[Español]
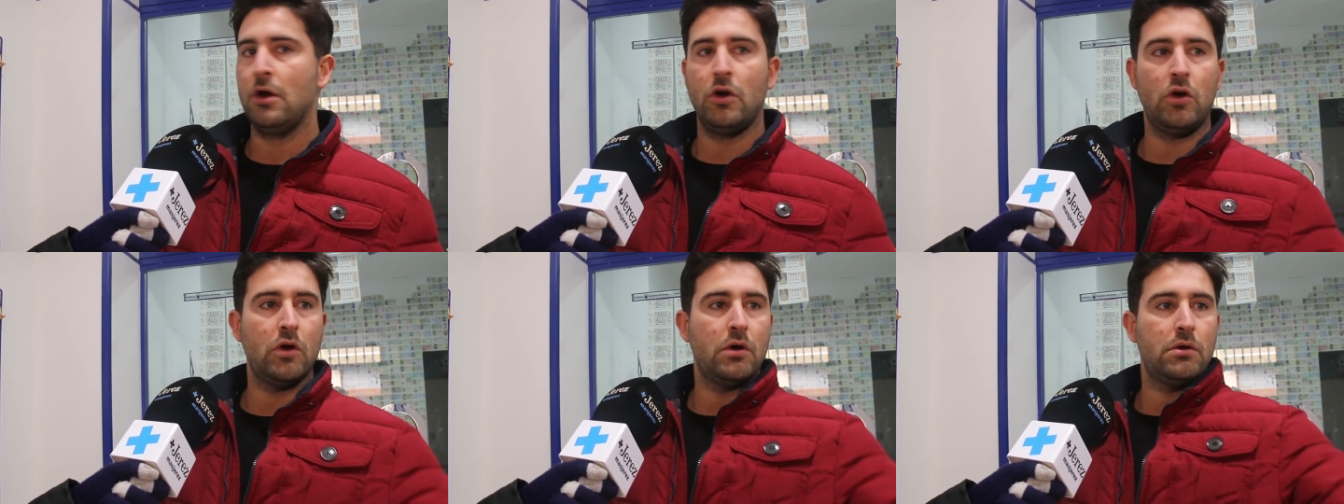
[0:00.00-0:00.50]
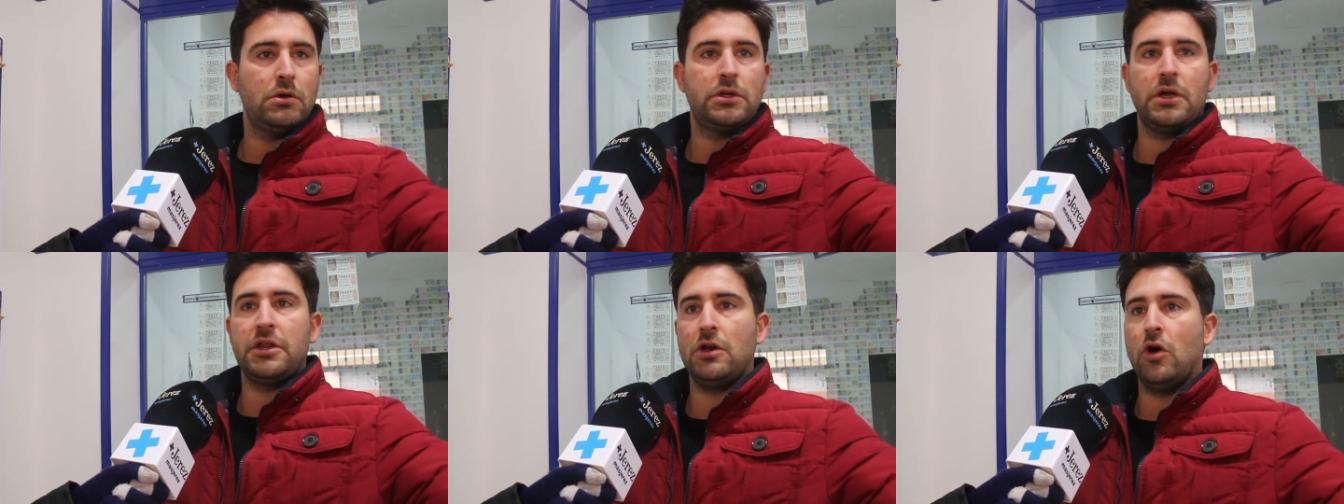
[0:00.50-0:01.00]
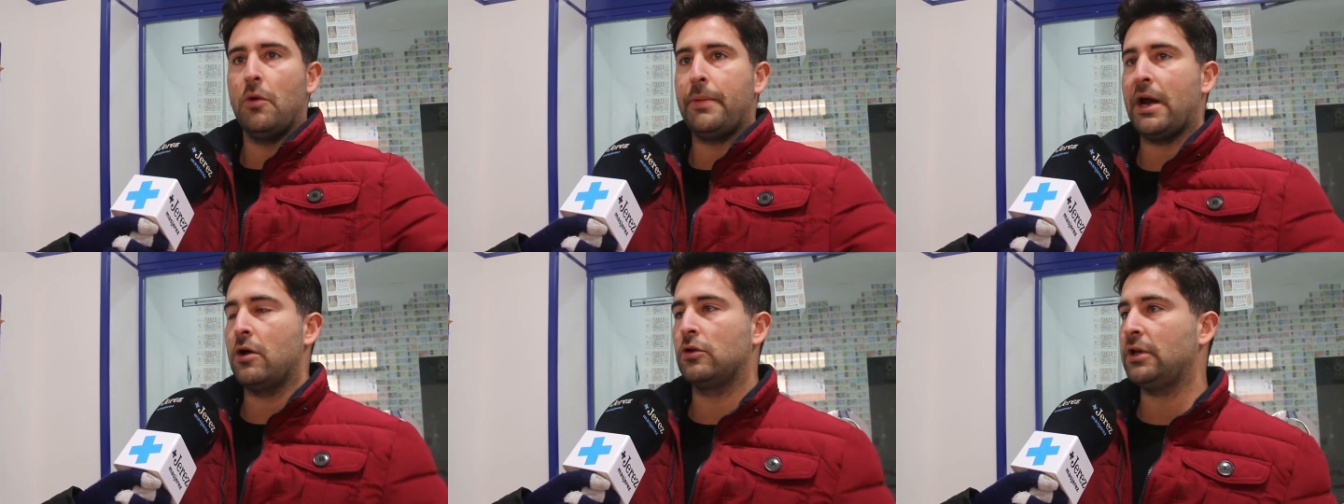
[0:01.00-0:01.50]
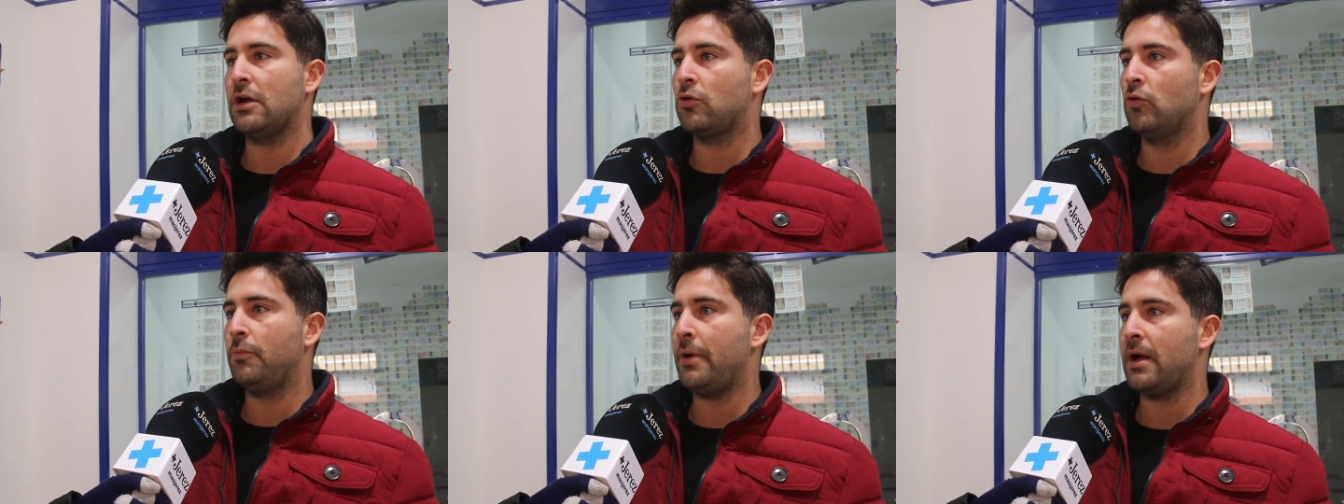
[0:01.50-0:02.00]
Tengo que decir, los operarios no tienen
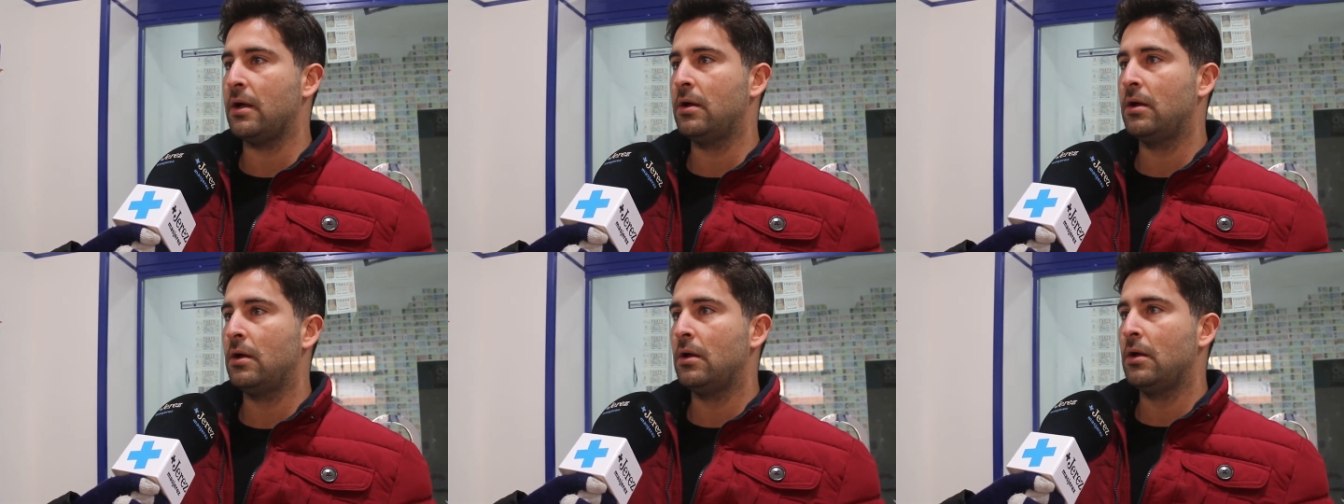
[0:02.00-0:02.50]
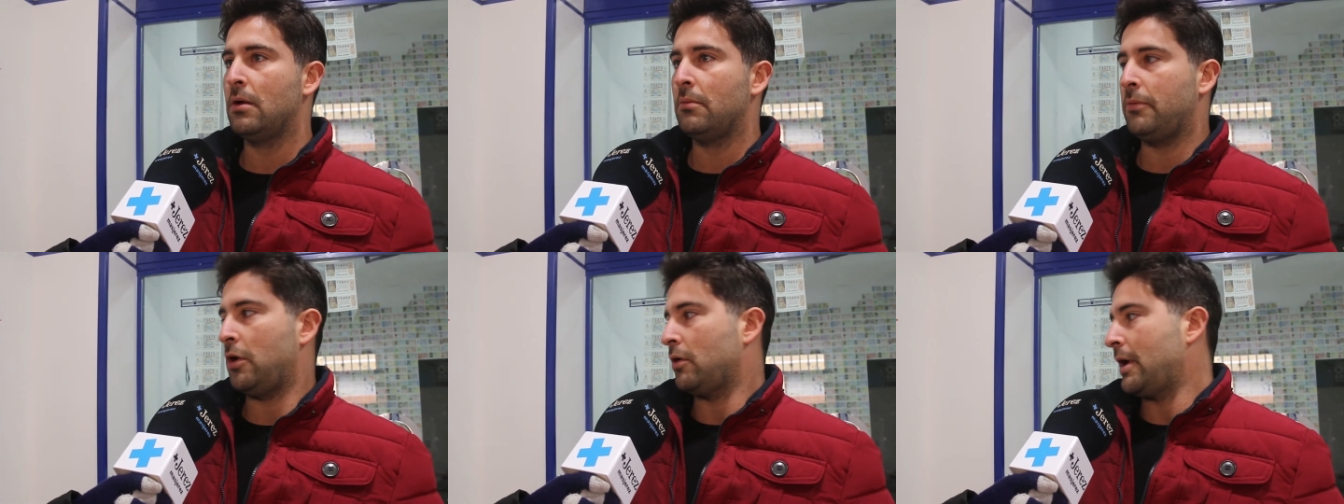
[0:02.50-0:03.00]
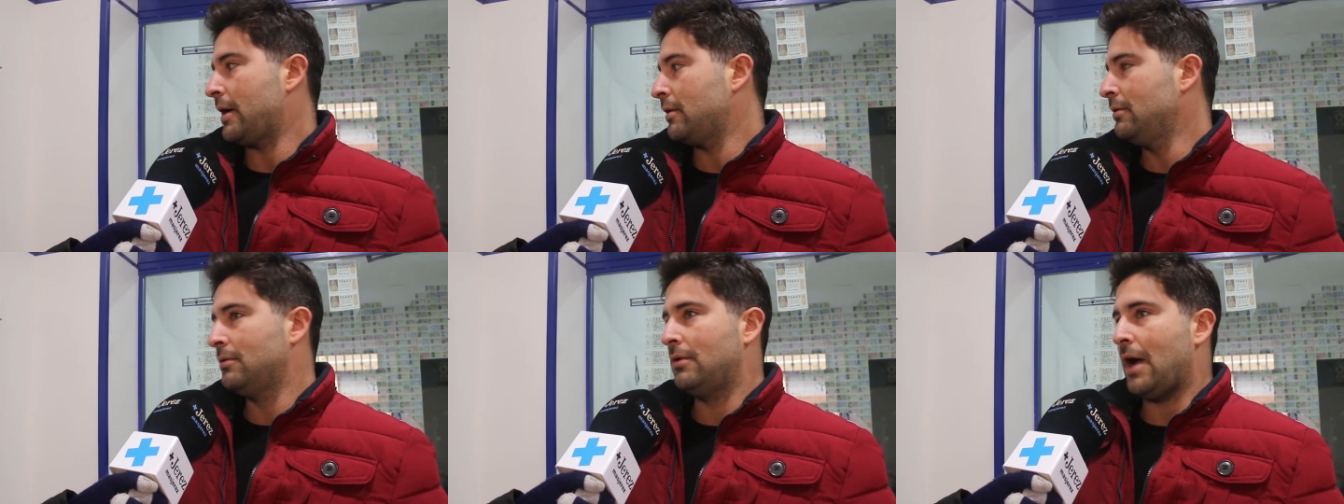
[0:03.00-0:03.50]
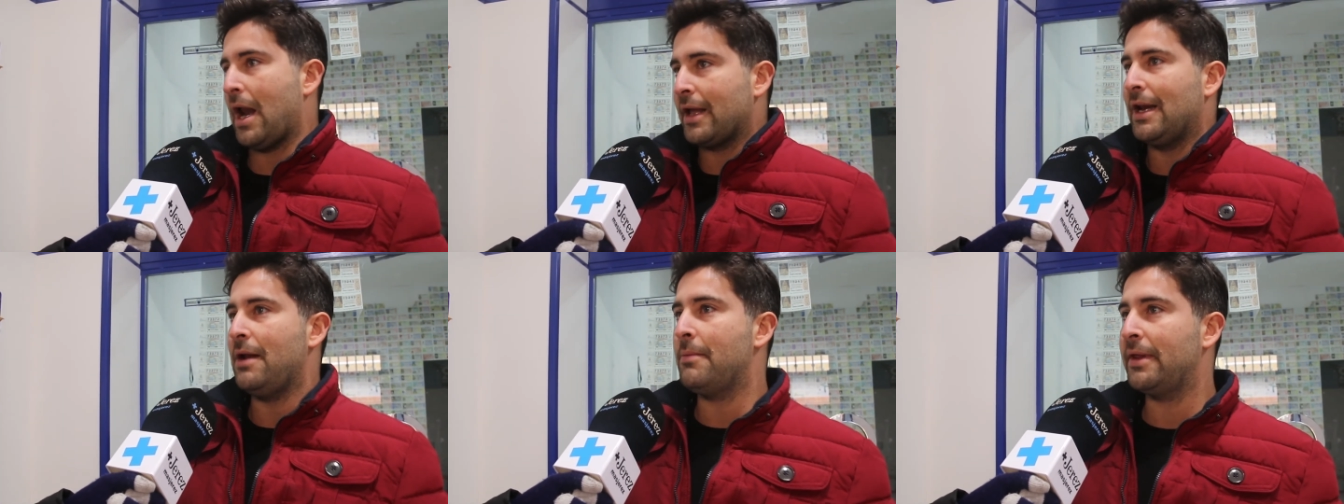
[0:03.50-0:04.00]
culpa. Pero claro, alguien les